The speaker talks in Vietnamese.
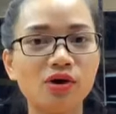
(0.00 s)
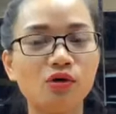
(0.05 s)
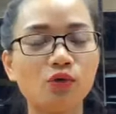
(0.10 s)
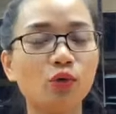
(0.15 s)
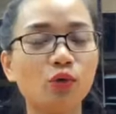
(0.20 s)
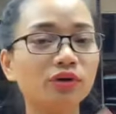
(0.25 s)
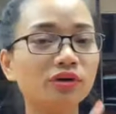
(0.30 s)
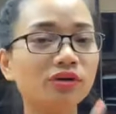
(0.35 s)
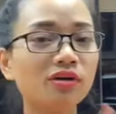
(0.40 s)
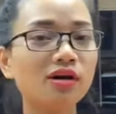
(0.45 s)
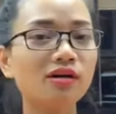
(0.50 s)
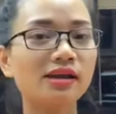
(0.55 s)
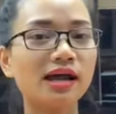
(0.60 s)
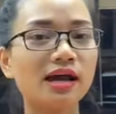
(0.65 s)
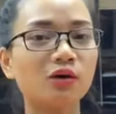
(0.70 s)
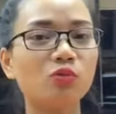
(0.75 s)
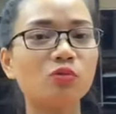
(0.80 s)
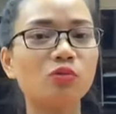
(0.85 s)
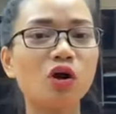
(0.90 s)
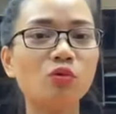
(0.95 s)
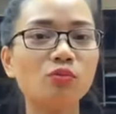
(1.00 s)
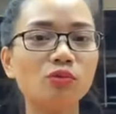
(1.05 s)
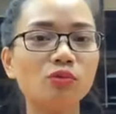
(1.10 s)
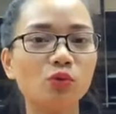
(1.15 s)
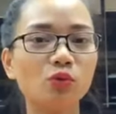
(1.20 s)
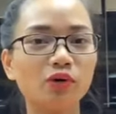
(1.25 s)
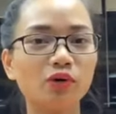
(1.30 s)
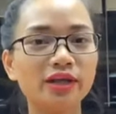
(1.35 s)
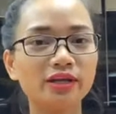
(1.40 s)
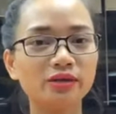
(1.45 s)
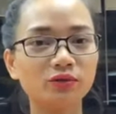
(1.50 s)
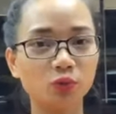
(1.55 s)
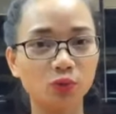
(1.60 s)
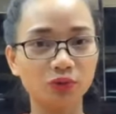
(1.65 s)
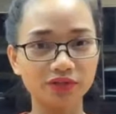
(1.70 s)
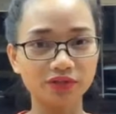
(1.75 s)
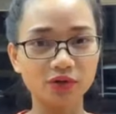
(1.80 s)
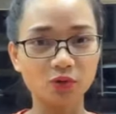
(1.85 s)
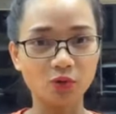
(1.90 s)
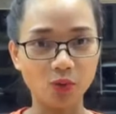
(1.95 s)
Uống nước là cũng không nên
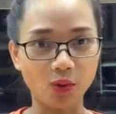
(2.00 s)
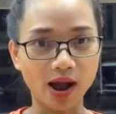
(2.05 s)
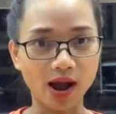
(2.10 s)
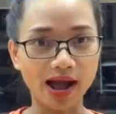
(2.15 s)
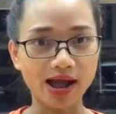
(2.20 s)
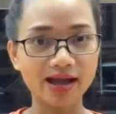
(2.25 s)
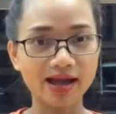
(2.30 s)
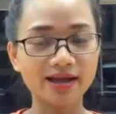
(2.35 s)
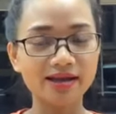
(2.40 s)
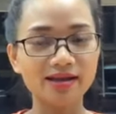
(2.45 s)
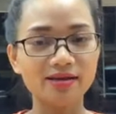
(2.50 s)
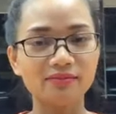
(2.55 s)
uống nhiều quá,